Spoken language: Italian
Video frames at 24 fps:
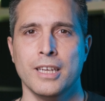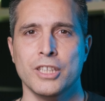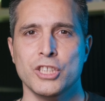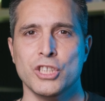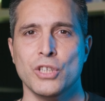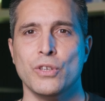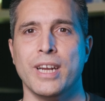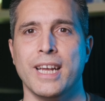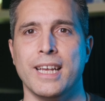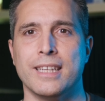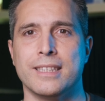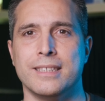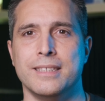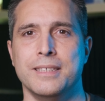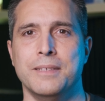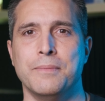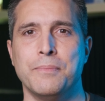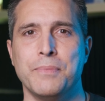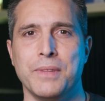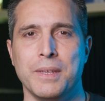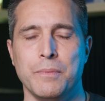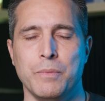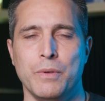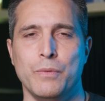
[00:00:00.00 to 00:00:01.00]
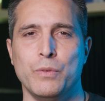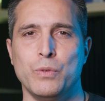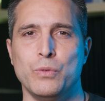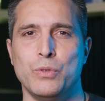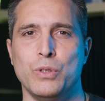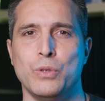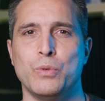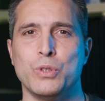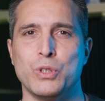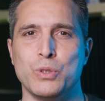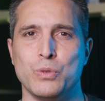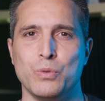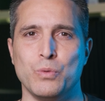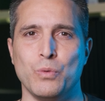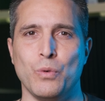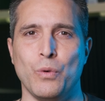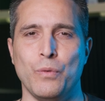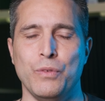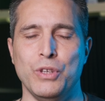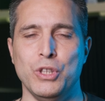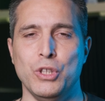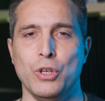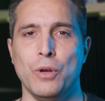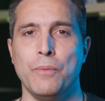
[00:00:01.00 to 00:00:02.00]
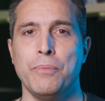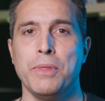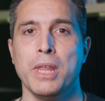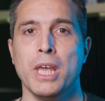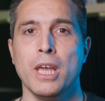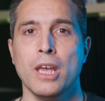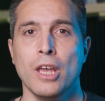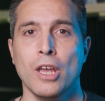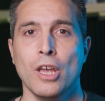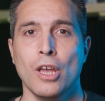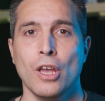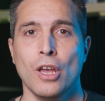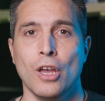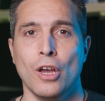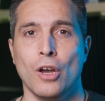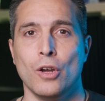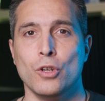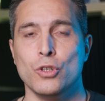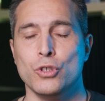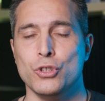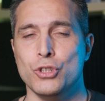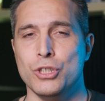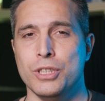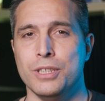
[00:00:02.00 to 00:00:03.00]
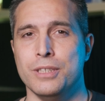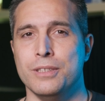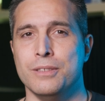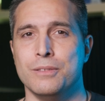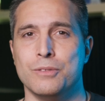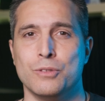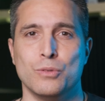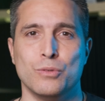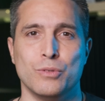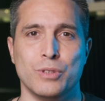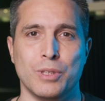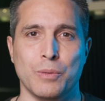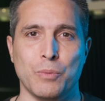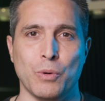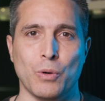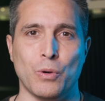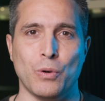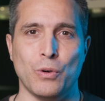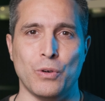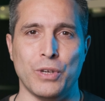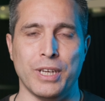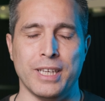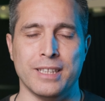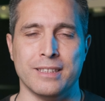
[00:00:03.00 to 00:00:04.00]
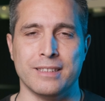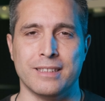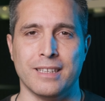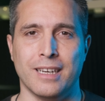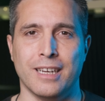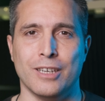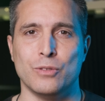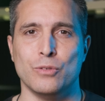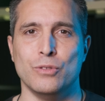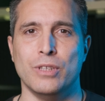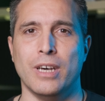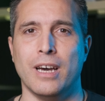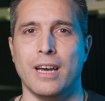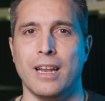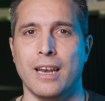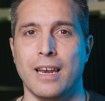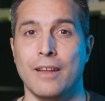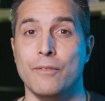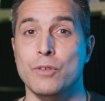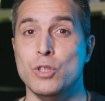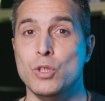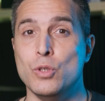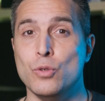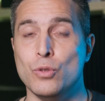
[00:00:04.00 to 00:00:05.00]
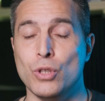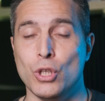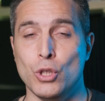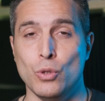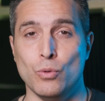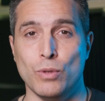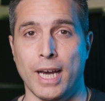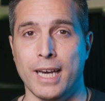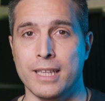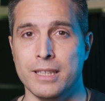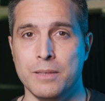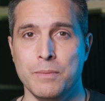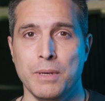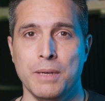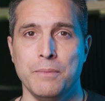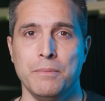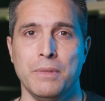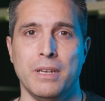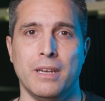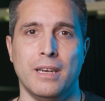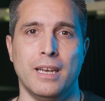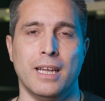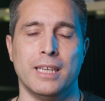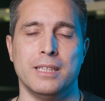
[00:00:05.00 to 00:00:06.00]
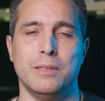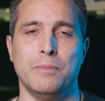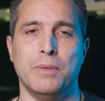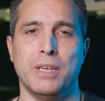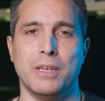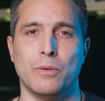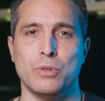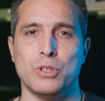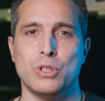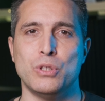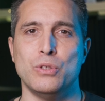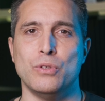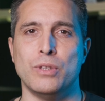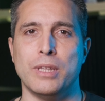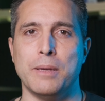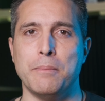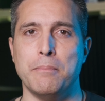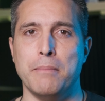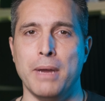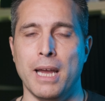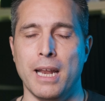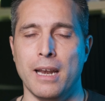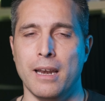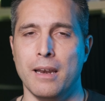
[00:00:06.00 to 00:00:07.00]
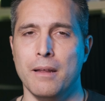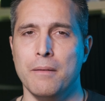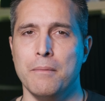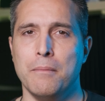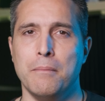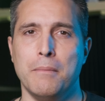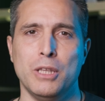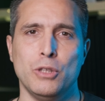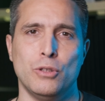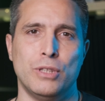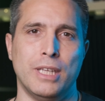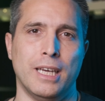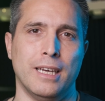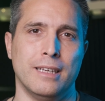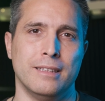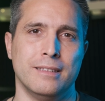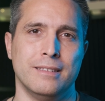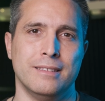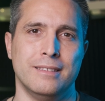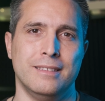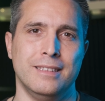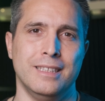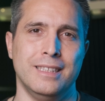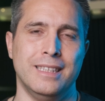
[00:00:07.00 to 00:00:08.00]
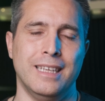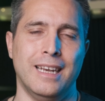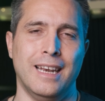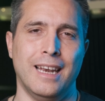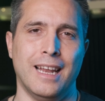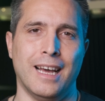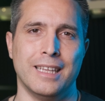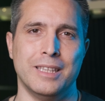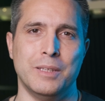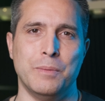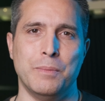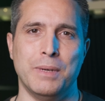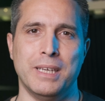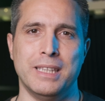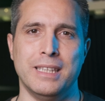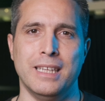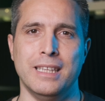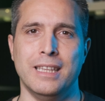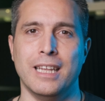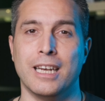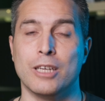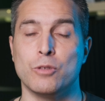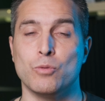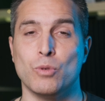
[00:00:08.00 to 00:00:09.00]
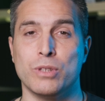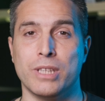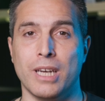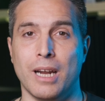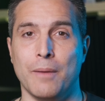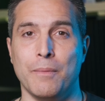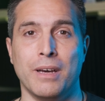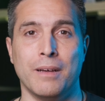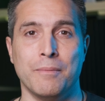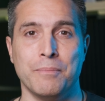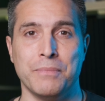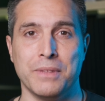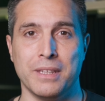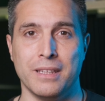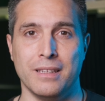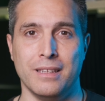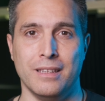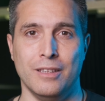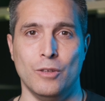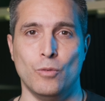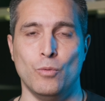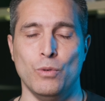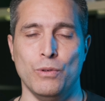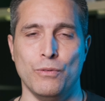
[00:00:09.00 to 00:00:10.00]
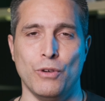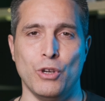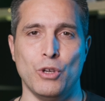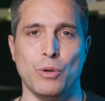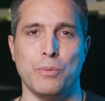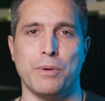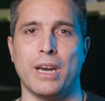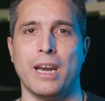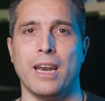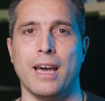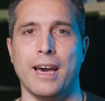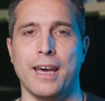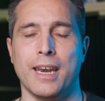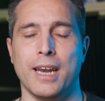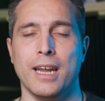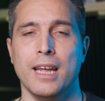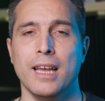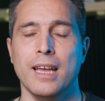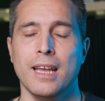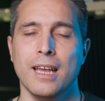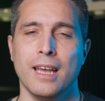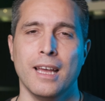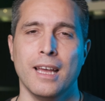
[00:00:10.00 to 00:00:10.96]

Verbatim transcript: Ciao ragazzi e benvenuti in questo nuovo video. Oggi sono da poco rientrato dalla visione di un anime, l'anime in questione è bella, ma non è né dell'anime né della sua trama di cui voglio parlare.